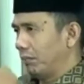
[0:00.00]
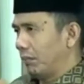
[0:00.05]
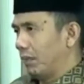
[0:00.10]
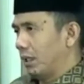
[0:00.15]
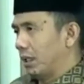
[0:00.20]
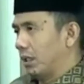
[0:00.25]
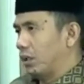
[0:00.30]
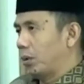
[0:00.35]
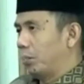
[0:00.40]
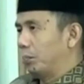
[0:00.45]

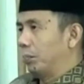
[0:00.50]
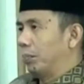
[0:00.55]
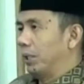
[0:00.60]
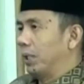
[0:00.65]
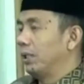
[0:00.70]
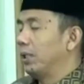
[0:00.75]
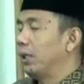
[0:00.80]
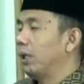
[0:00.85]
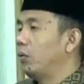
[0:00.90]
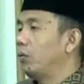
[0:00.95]

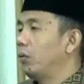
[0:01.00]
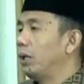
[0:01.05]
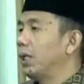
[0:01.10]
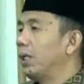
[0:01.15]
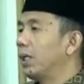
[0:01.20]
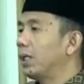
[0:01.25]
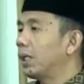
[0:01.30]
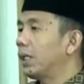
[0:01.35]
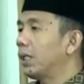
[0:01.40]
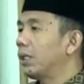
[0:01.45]
Rabbana
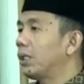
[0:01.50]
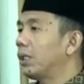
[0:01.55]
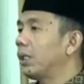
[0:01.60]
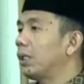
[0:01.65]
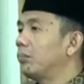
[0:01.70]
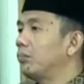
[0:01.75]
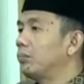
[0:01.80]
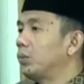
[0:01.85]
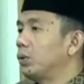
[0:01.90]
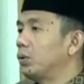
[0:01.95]
walakal
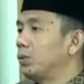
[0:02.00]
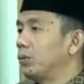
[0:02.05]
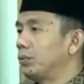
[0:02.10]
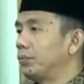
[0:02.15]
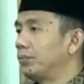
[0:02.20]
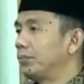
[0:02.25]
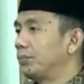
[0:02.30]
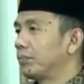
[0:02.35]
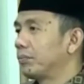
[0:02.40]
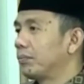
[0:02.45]
hamdu.
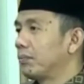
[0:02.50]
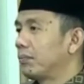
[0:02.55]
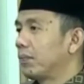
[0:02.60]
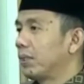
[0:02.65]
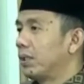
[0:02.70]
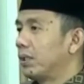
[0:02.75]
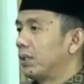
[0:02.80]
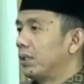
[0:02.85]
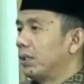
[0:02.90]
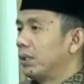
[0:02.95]

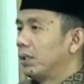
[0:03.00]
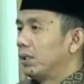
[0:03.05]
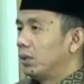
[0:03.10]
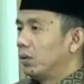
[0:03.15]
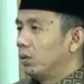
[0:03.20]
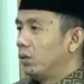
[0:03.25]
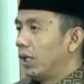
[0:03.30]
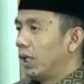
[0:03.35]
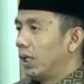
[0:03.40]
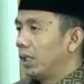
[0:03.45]

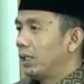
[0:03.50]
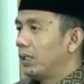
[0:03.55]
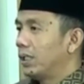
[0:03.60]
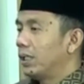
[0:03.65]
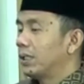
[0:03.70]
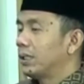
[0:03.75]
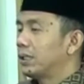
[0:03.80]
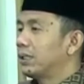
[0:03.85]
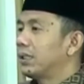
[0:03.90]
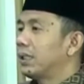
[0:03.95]
Wa idza
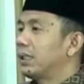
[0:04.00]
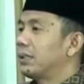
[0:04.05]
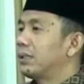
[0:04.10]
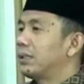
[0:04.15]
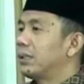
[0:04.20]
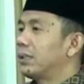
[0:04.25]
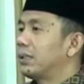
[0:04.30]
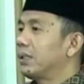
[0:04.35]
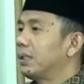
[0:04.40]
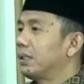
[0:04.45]

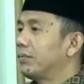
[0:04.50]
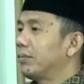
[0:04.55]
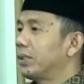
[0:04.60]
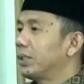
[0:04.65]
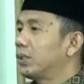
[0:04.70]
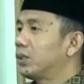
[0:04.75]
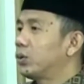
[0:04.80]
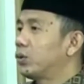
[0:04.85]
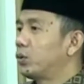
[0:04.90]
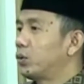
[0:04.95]
sajada
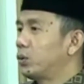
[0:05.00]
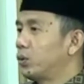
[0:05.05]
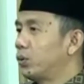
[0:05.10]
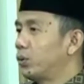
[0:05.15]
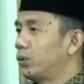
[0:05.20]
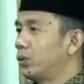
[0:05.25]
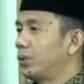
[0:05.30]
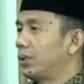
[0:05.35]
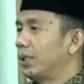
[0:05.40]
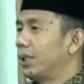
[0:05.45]

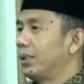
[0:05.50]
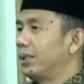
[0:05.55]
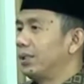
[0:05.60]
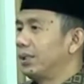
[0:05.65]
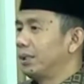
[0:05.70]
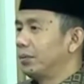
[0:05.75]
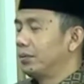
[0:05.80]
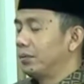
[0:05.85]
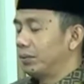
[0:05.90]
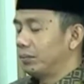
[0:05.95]
fasjudu kalau
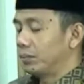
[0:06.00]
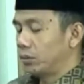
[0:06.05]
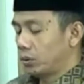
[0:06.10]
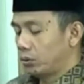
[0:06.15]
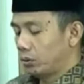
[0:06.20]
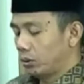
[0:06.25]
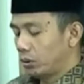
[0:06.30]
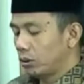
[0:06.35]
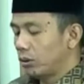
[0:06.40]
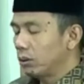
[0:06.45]
imam
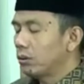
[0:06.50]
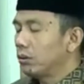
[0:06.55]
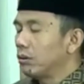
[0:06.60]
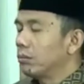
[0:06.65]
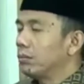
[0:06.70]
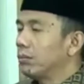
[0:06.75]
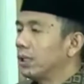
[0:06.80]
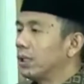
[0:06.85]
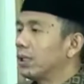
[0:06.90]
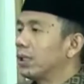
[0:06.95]
sujud
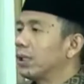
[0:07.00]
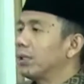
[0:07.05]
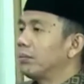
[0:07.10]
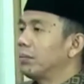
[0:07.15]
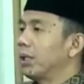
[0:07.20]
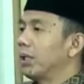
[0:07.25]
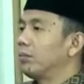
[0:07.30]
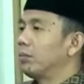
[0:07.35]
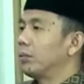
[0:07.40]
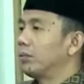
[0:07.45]
maka
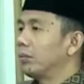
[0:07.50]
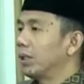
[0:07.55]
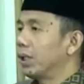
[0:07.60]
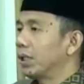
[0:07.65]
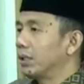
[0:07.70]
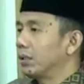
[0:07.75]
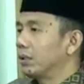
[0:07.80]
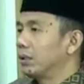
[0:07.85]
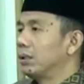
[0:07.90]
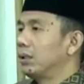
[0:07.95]
makmumnya
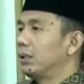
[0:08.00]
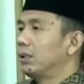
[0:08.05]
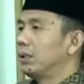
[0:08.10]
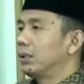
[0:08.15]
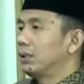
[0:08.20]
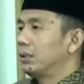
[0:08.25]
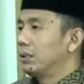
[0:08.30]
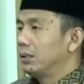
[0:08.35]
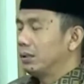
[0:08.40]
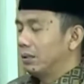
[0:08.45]

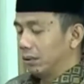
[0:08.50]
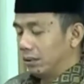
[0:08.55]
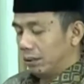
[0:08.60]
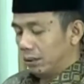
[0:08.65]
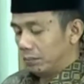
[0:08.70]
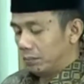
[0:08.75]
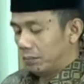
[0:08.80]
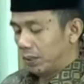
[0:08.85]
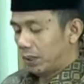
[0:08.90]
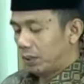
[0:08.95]

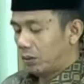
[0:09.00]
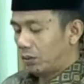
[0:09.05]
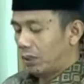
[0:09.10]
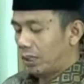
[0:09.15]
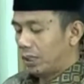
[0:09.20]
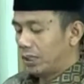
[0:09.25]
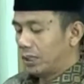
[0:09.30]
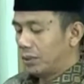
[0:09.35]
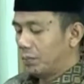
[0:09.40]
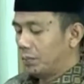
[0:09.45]

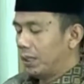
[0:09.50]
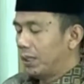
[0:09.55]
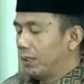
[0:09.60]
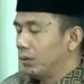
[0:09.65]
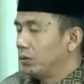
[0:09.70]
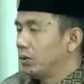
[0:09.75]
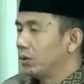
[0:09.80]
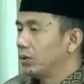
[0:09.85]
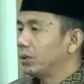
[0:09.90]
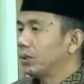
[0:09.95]
berkewajiban
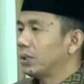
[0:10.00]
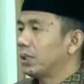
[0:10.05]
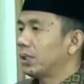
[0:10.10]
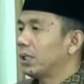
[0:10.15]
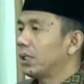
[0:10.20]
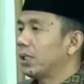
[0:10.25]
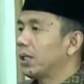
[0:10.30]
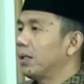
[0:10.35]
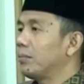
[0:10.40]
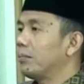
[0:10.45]
untuk
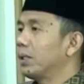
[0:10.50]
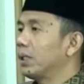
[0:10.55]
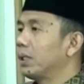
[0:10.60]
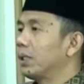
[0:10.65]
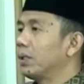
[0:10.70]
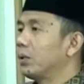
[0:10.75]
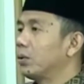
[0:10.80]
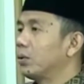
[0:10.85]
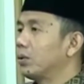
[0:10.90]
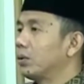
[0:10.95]
segera
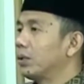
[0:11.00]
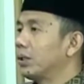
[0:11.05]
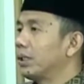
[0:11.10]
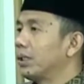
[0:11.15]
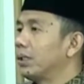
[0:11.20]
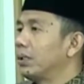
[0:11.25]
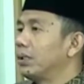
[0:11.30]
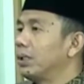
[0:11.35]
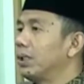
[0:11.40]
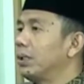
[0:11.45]
mengikuti
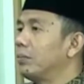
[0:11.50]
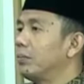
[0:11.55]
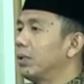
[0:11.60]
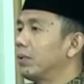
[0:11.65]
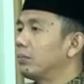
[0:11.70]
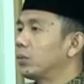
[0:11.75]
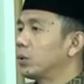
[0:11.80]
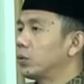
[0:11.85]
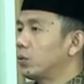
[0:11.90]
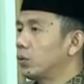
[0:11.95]
imam
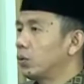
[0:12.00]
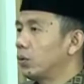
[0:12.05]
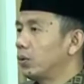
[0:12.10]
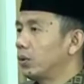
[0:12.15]
sujud.